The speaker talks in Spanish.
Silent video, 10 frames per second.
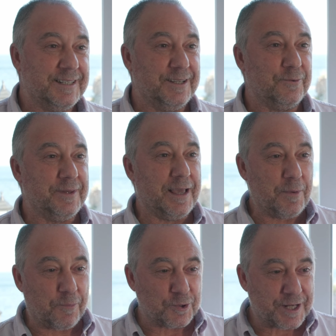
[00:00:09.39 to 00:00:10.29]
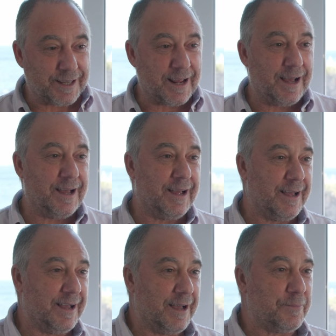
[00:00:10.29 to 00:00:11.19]
si un día me
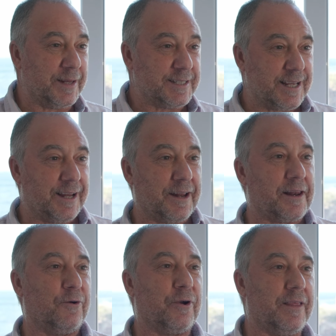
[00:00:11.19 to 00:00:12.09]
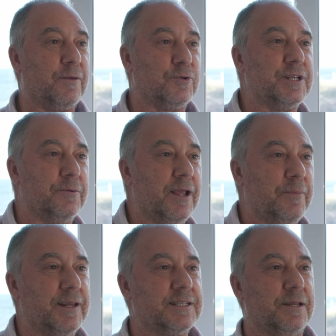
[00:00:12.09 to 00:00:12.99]
pusiera a pensar y recordar, pues habría
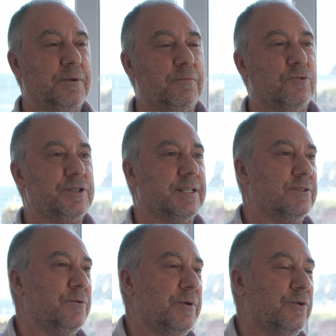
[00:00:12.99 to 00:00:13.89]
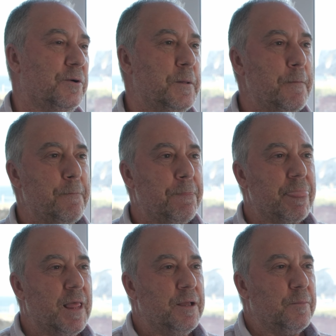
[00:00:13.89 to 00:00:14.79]
para escribir muchas, ¿no? Pero,
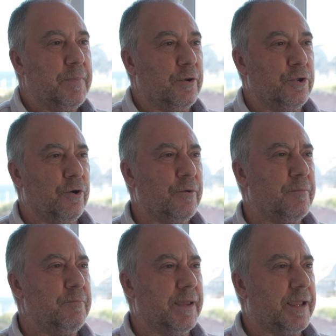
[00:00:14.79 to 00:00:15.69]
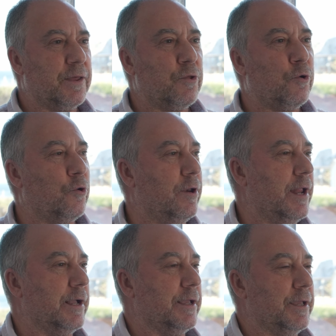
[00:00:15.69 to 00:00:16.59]
pero yo me quedo con
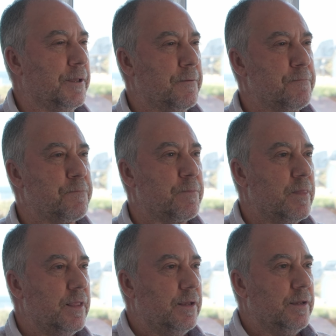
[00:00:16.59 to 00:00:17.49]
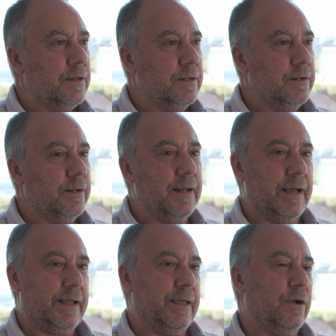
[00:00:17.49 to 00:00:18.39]
la que,
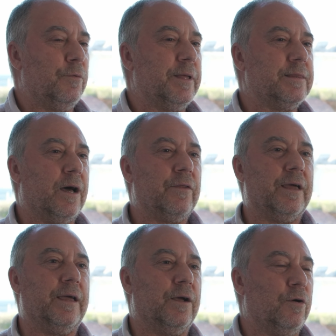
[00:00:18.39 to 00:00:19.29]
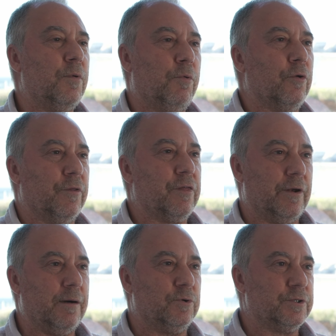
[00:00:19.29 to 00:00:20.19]
la que he comentado de cómo
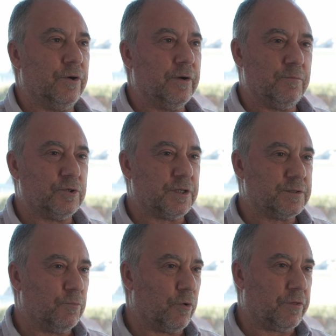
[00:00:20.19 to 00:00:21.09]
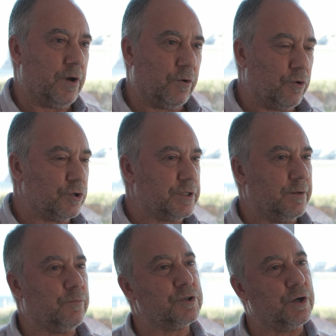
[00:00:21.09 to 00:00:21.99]
evolucionamos, ¿no? Hemos evolucionado con los
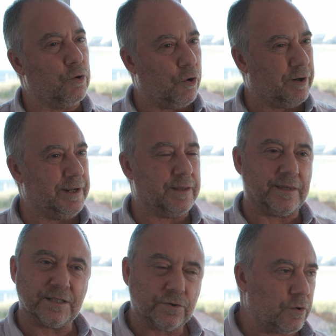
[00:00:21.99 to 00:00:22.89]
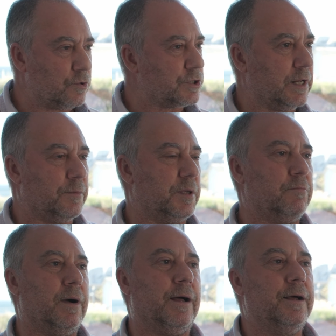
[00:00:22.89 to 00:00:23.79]
tiempos y con los clientes, todos en la
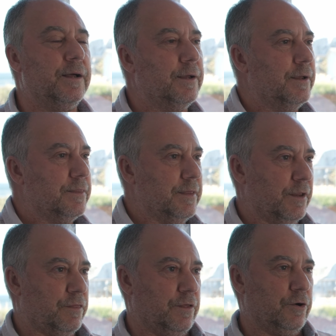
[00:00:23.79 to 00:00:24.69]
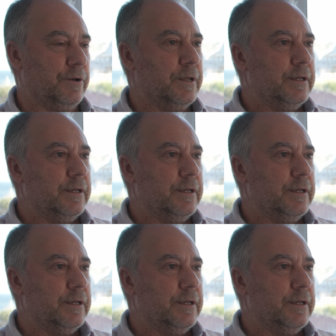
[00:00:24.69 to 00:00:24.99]
misma dirección.